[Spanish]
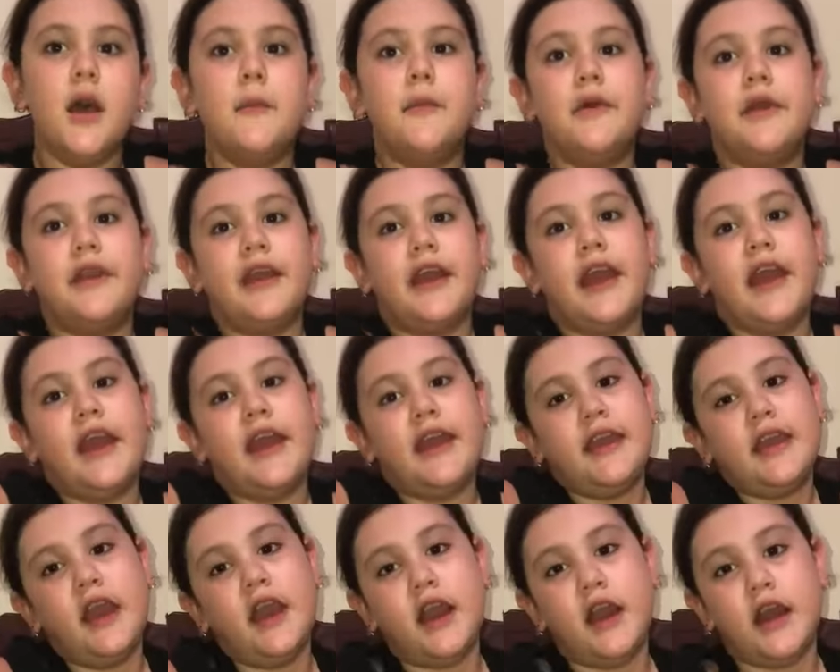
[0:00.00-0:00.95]
Porque
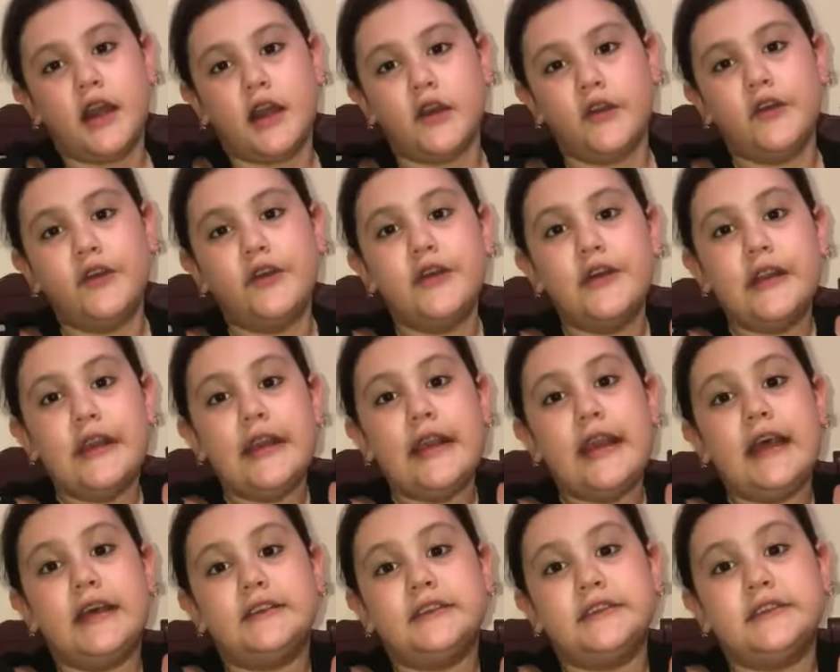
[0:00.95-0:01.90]
ella agarró
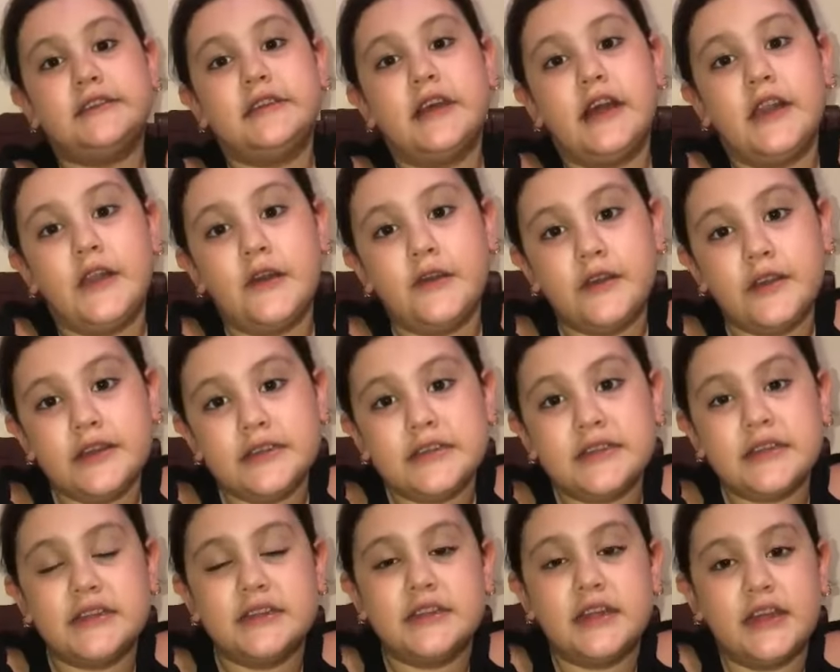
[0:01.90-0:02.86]
las
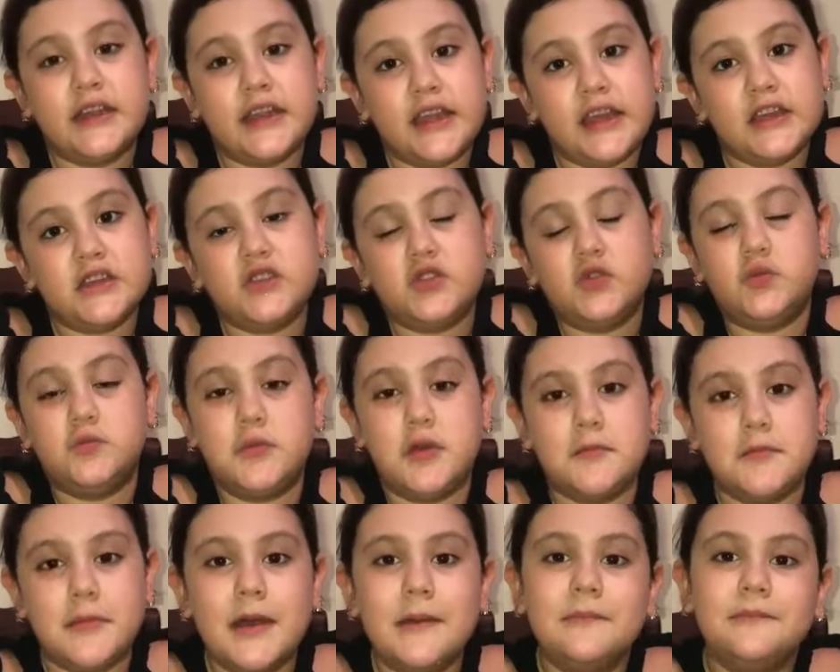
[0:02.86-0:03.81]
zanahorias que tenía su
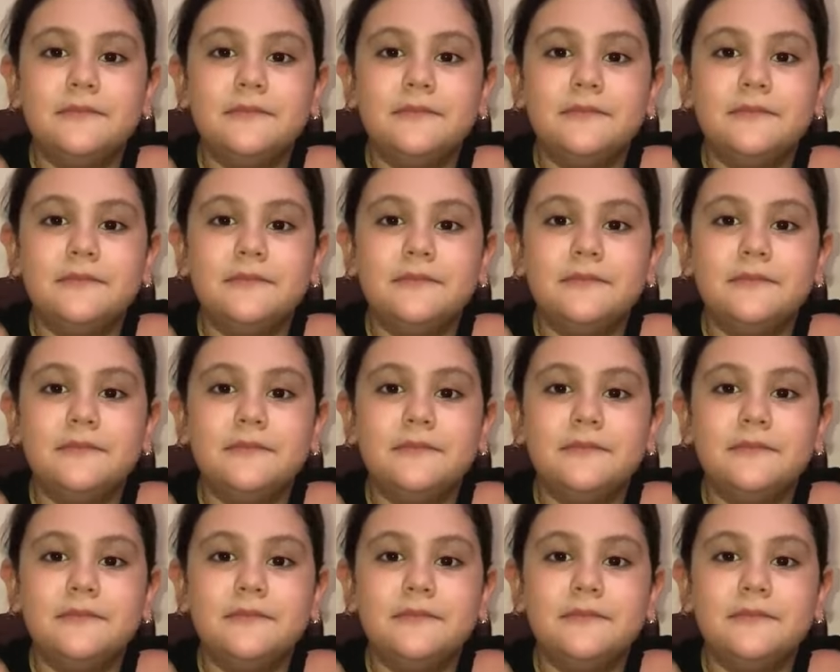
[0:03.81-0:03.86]
mamá.